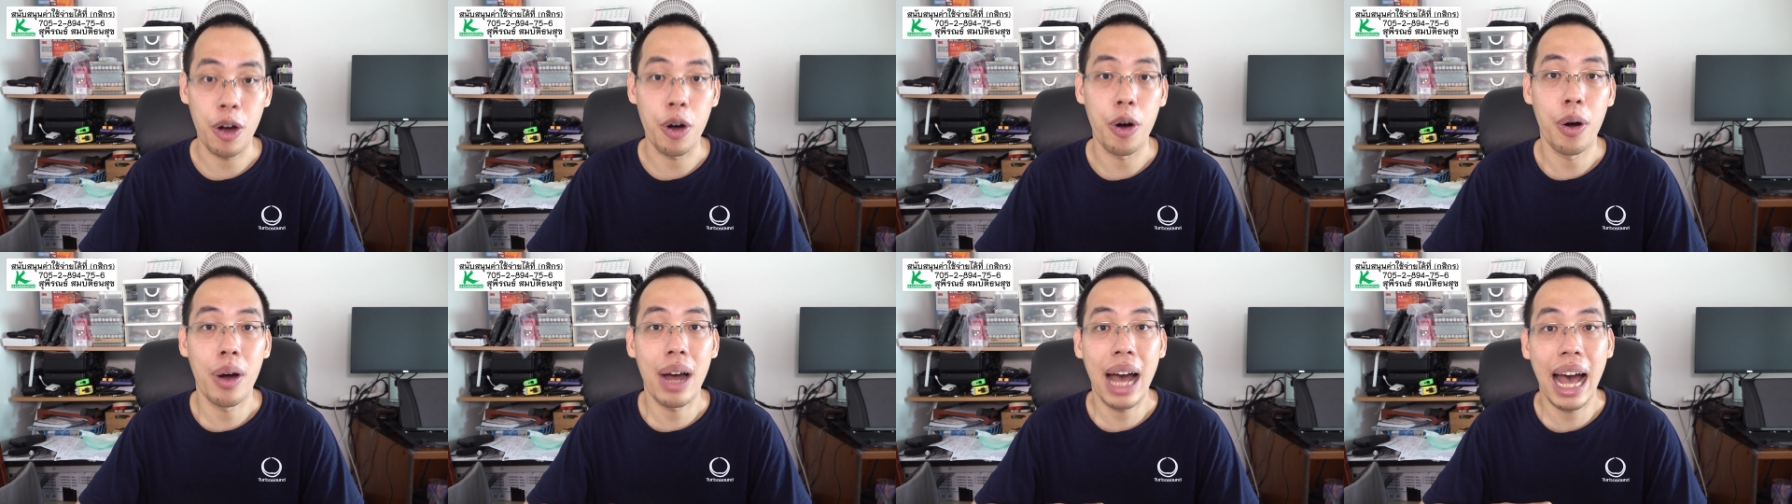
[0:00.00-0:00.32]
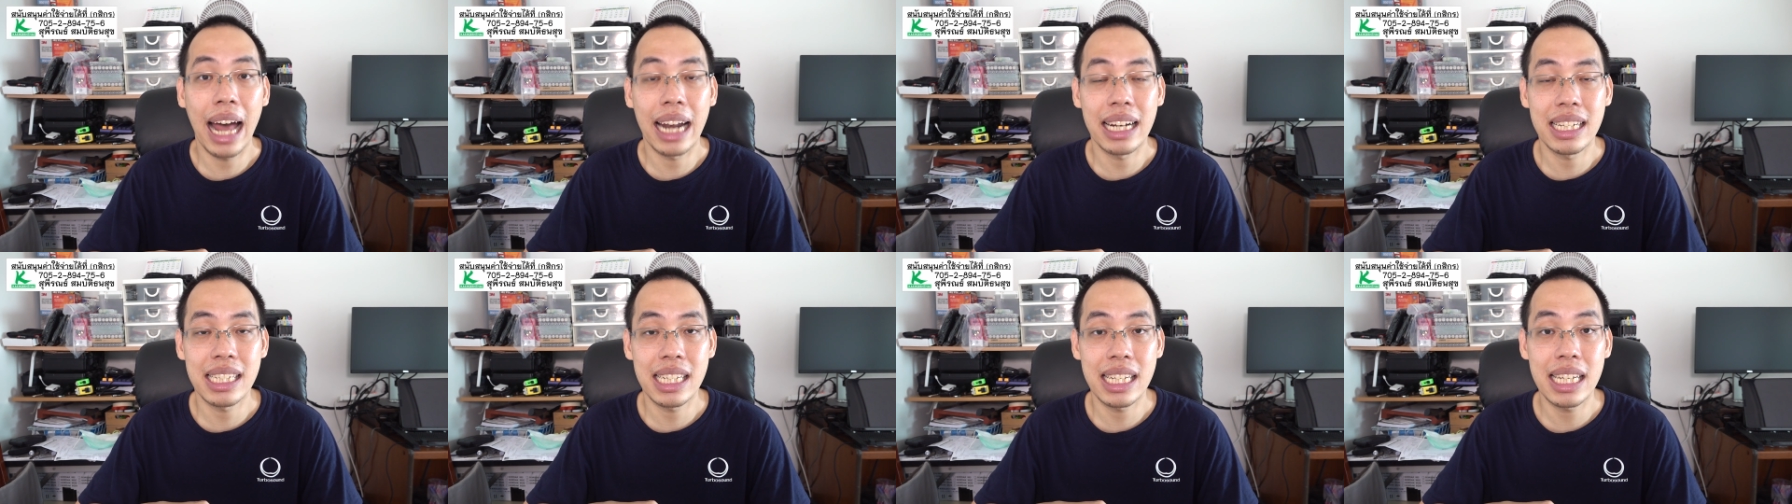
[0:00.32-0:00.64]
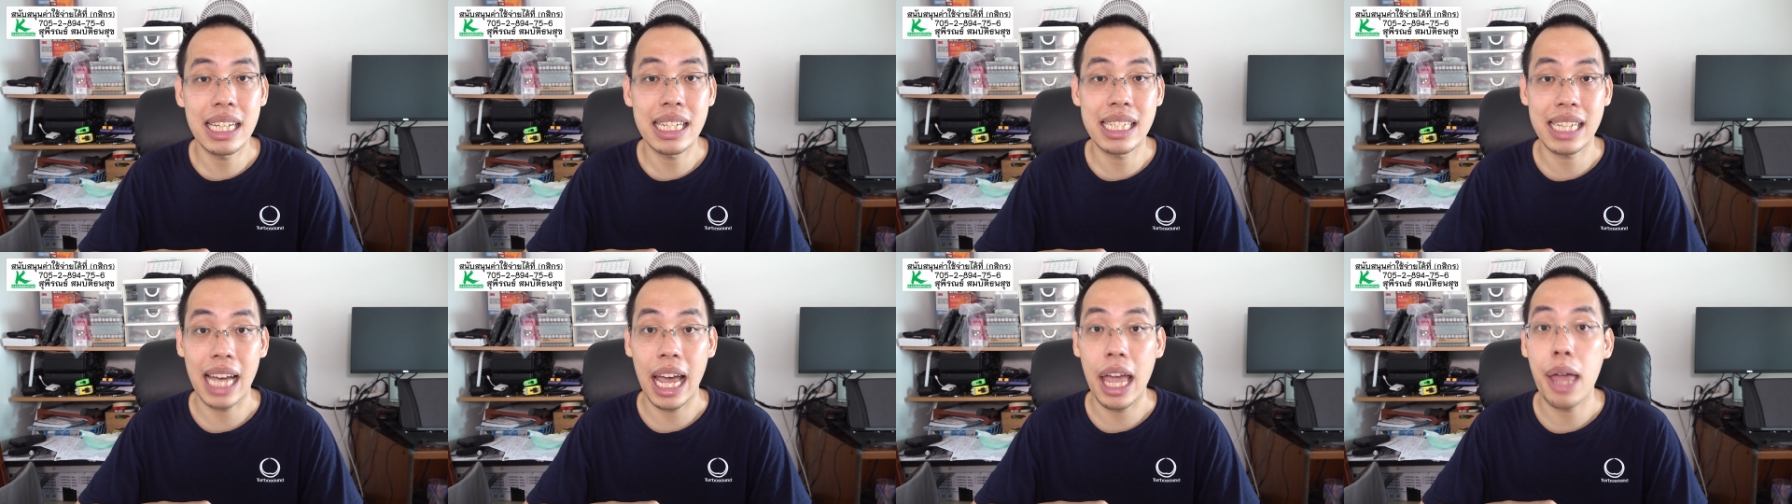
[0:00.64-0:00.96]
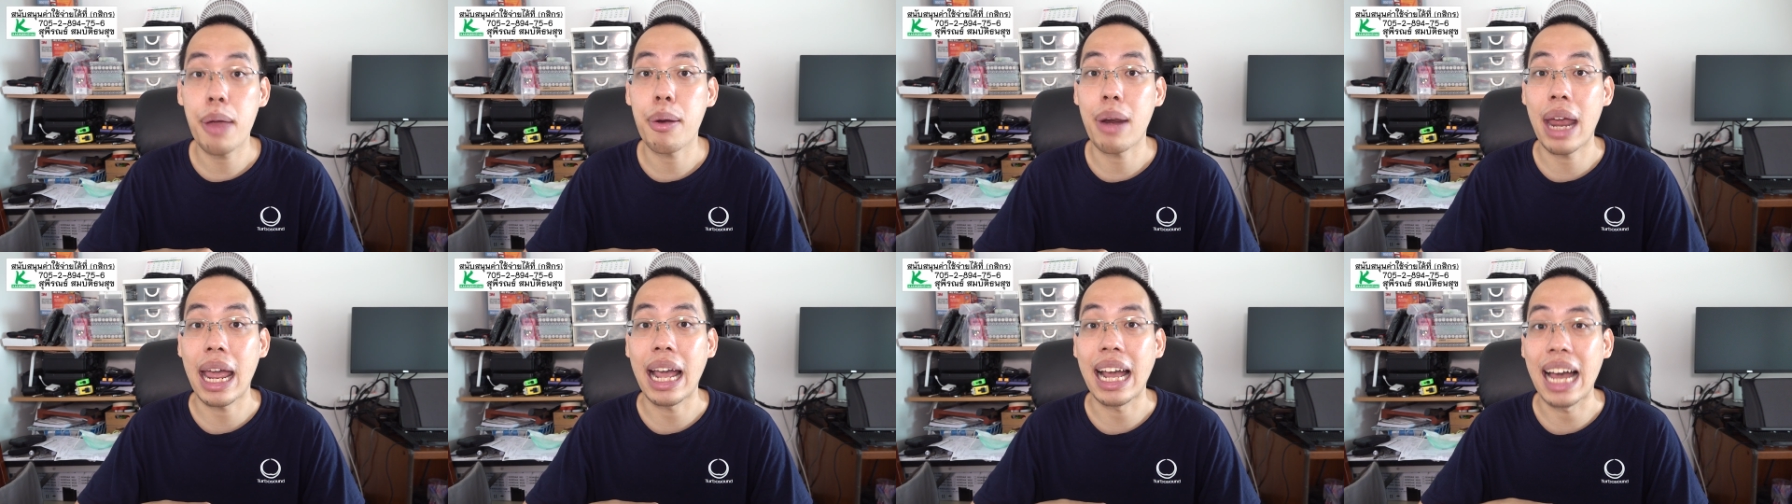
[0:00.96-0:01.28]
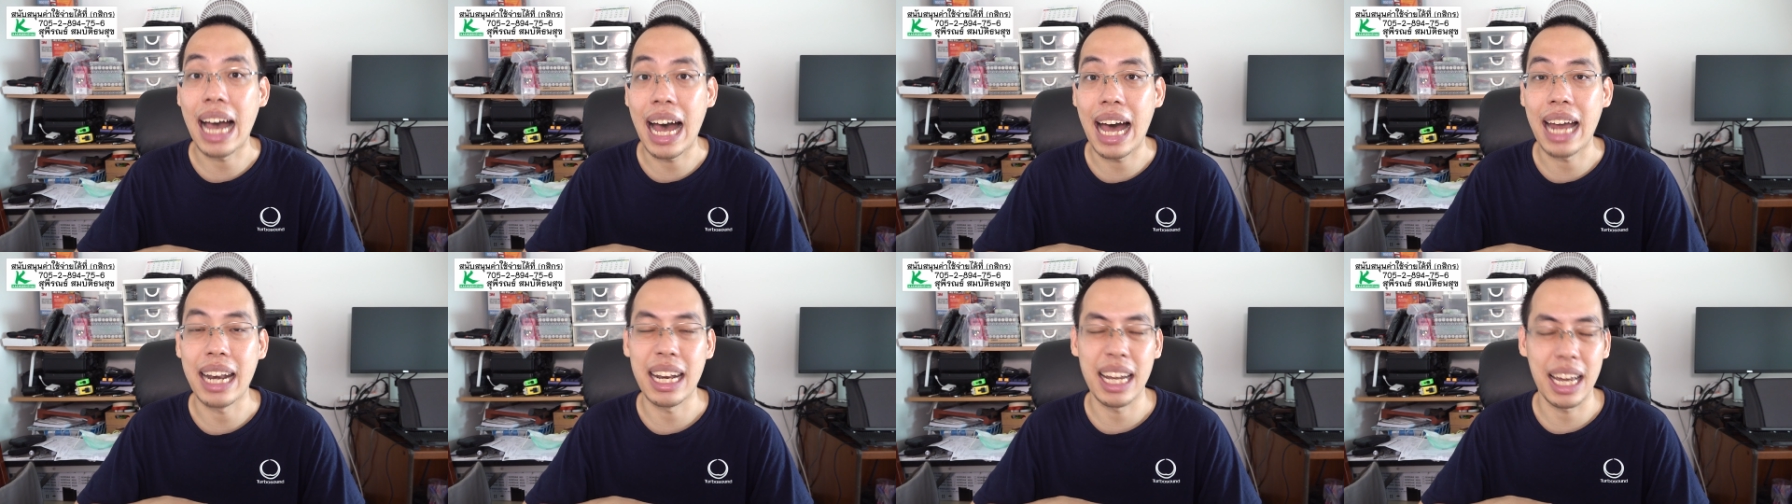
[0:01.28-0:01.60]
ของงานที่ใช้แรง
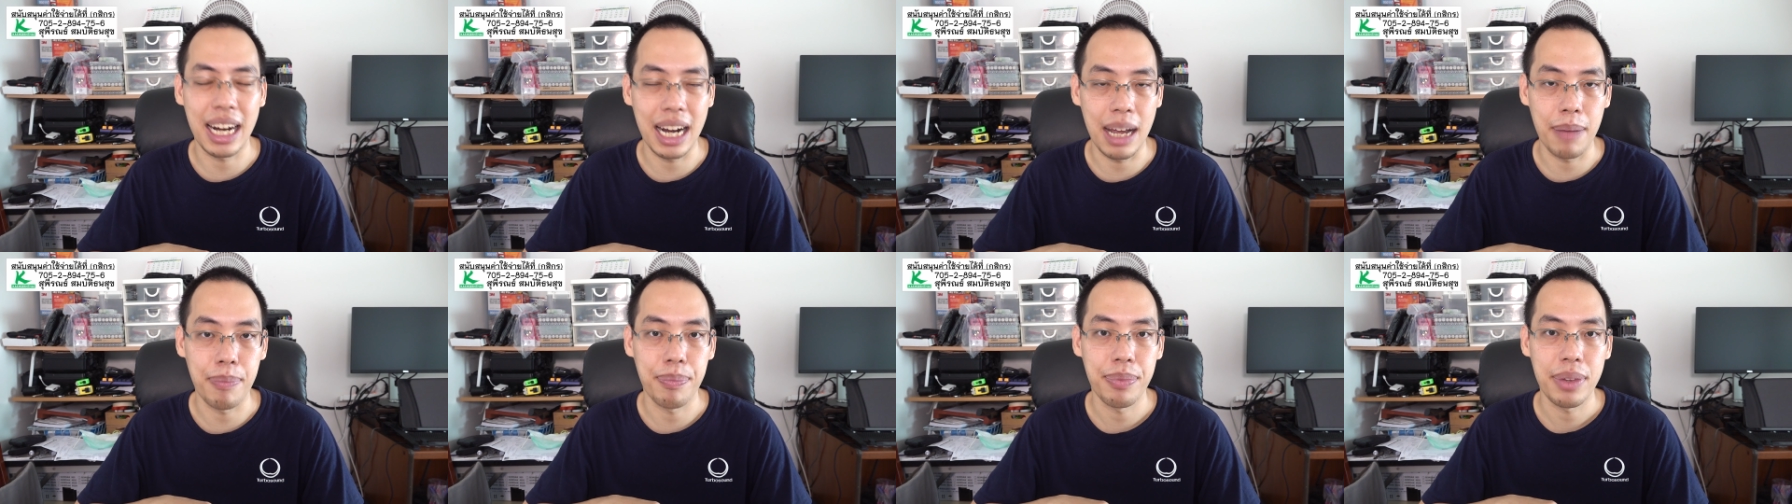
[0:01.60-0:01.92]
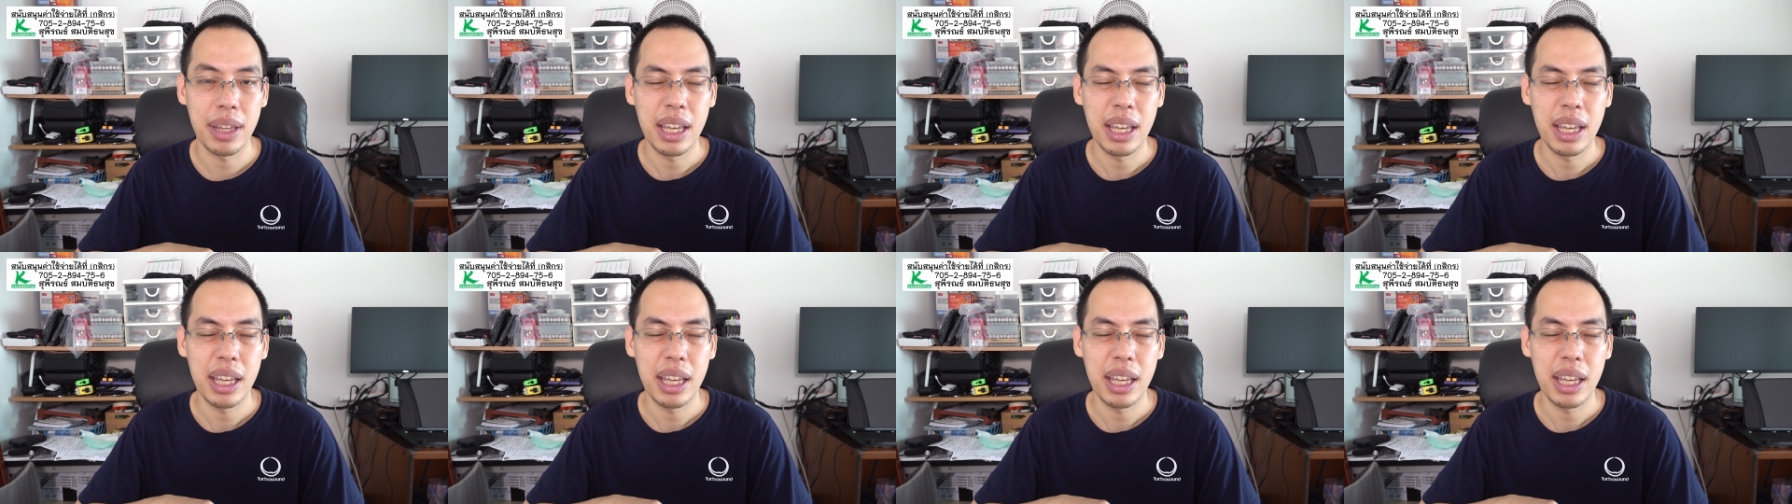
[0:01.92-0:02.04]
งานนะครับ